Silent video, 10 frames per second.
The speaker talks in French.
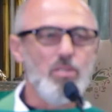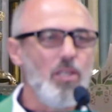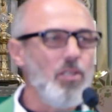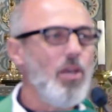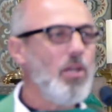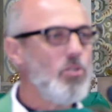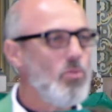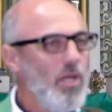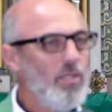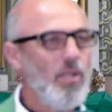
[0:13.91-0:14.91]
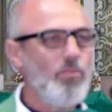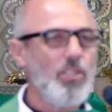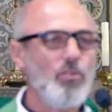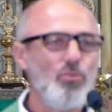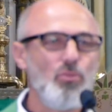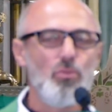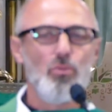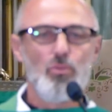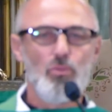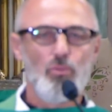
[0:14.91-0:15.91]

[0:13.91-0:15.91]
Le Seigneur soit avec vous.